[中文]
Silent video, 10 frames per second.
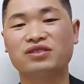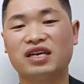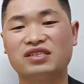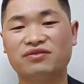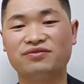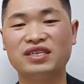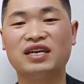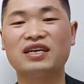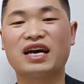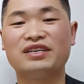在此非
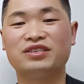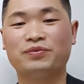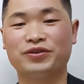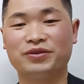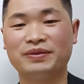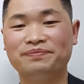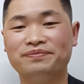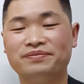常感谢朋友们。